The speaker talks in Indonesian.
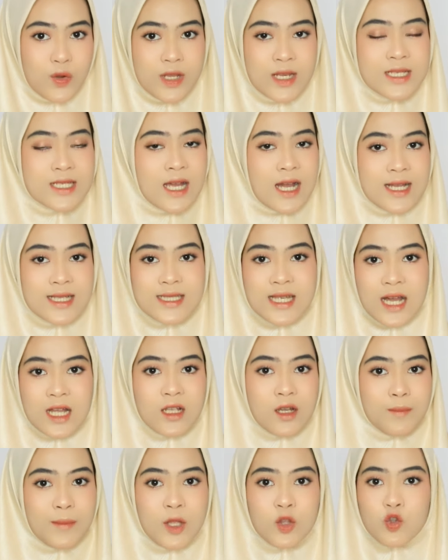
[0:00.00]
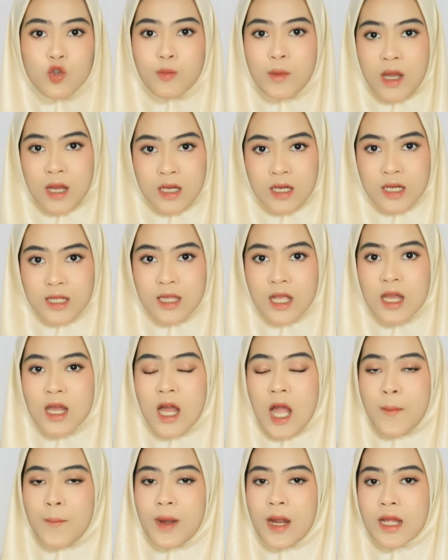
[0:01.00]
Ini sangat-sangat ngebantu banget,
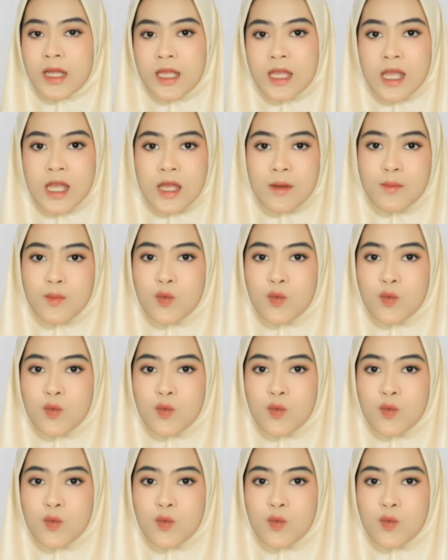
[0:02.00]
apalagi